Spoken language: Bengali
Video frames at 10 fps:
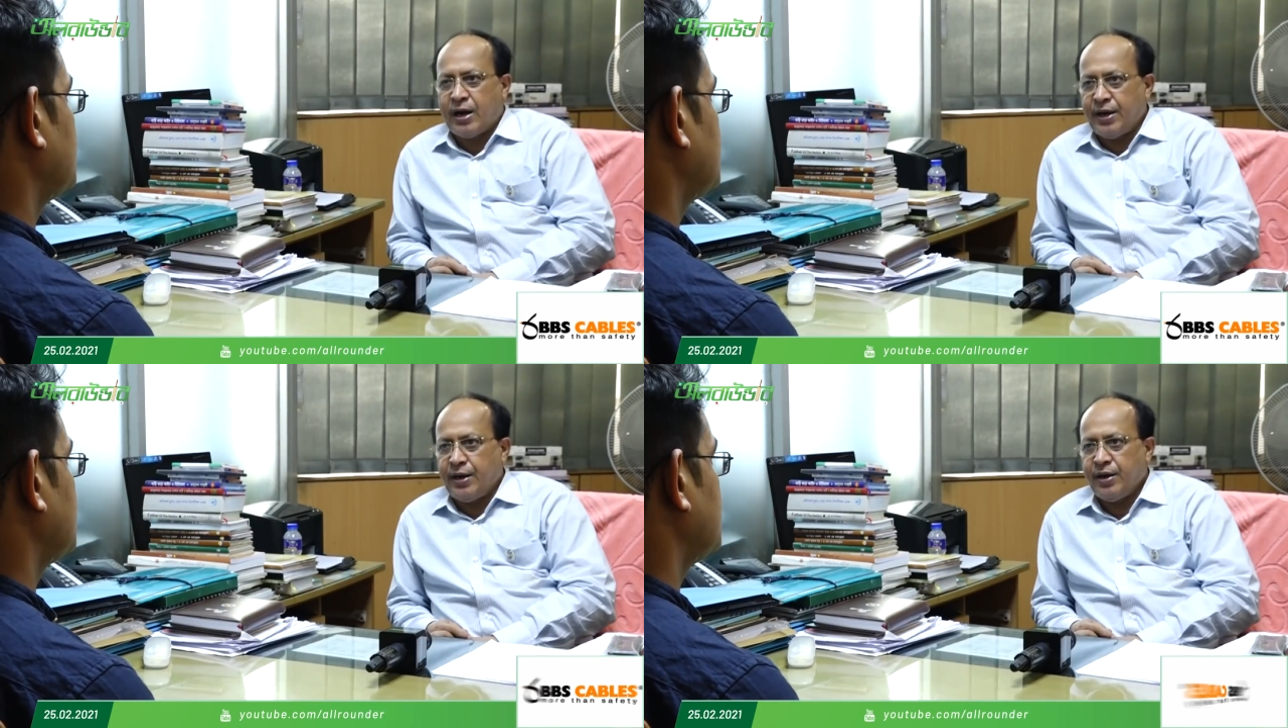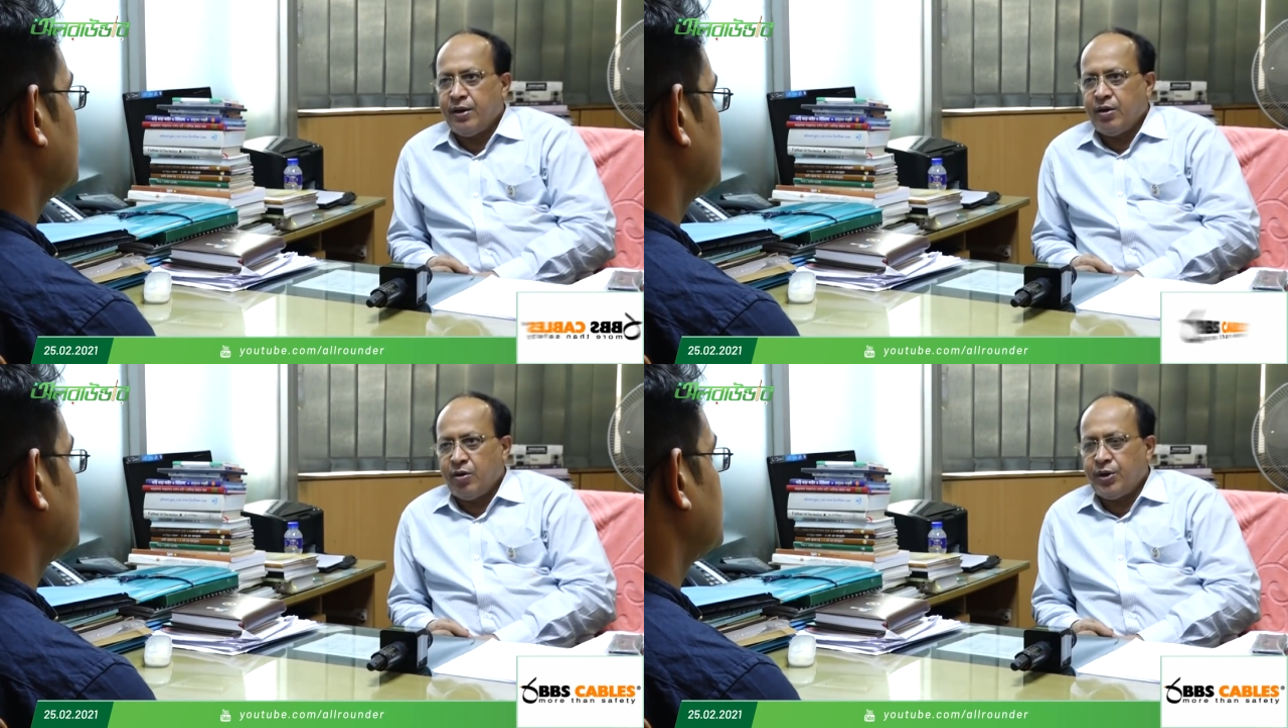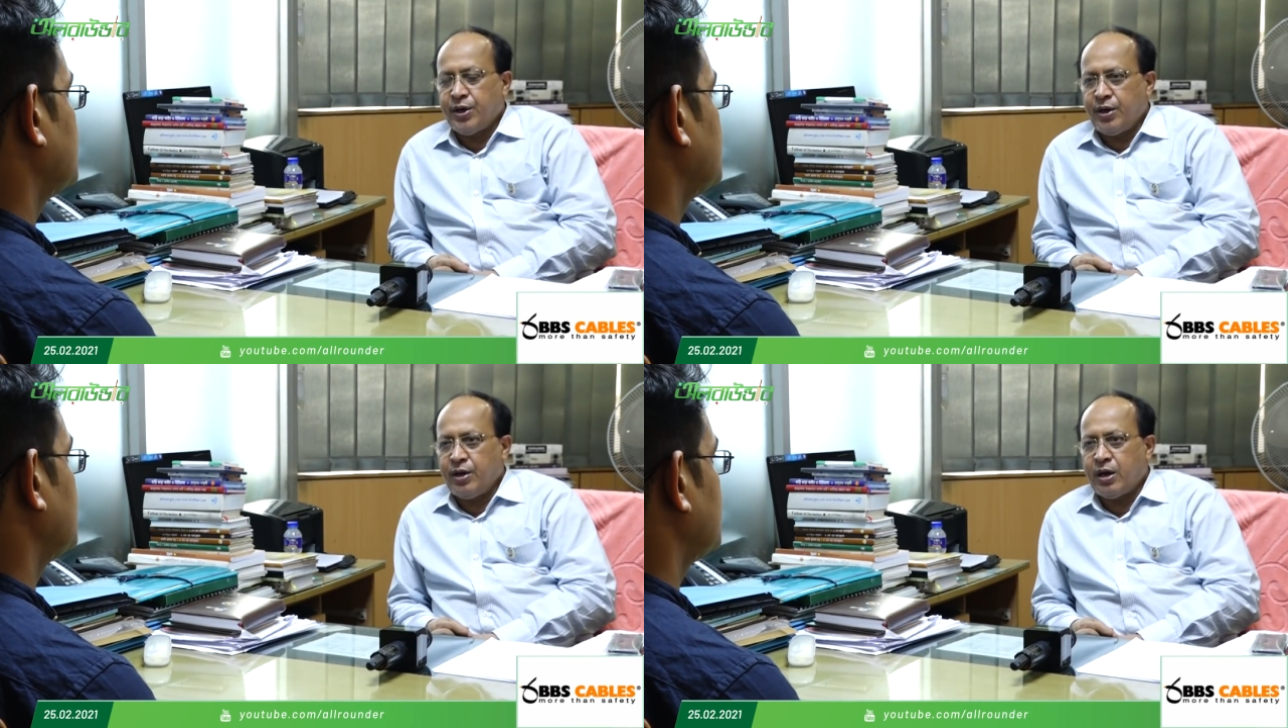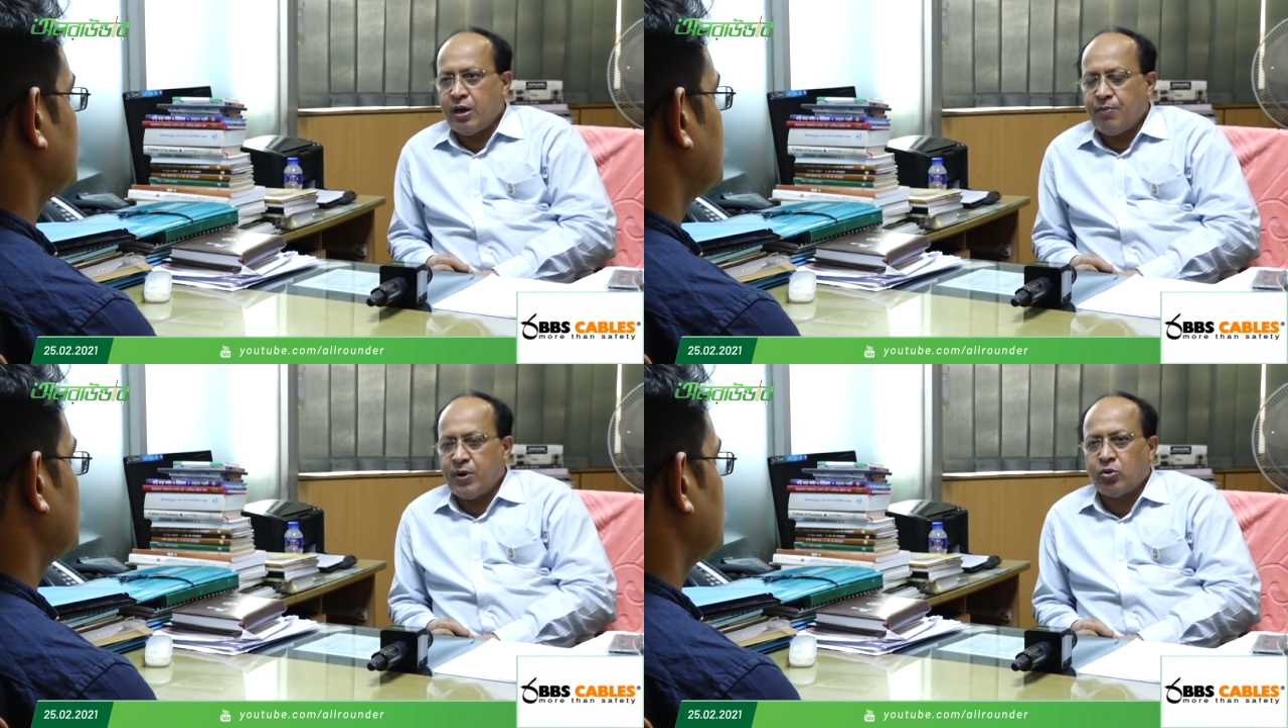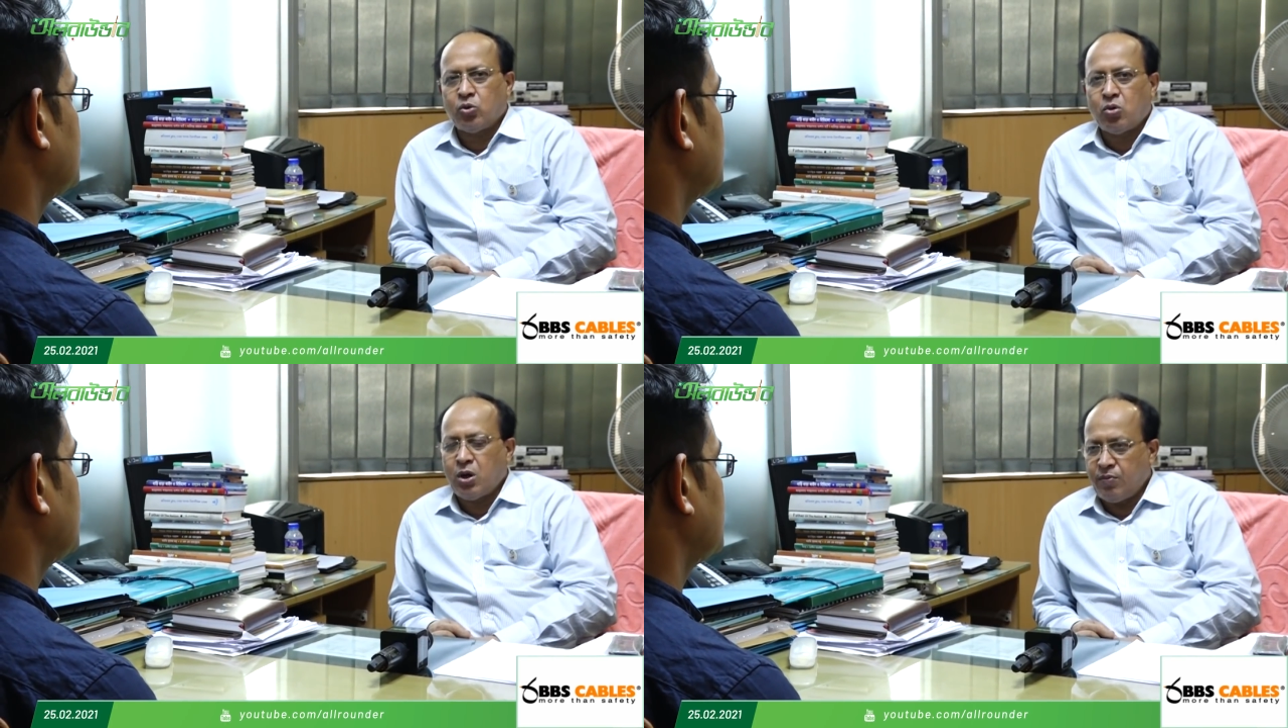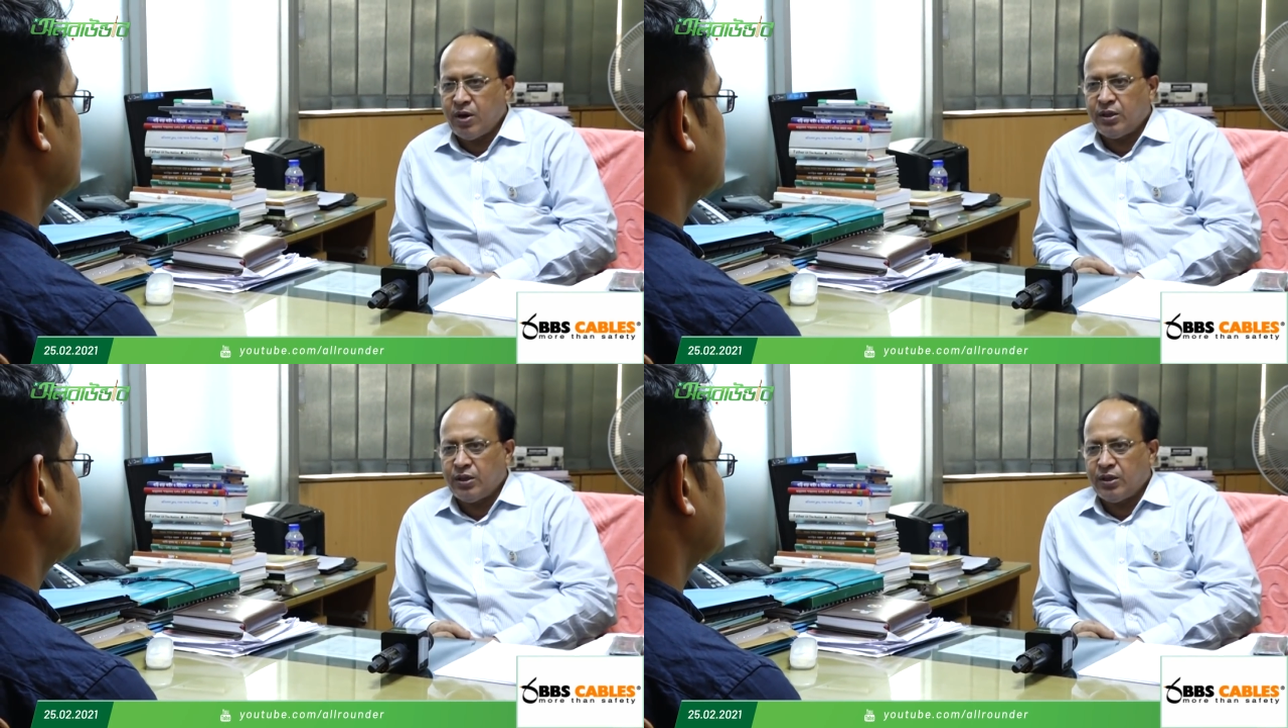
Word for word: নতুন মোড়কে সাজানো হবে বলেও জানান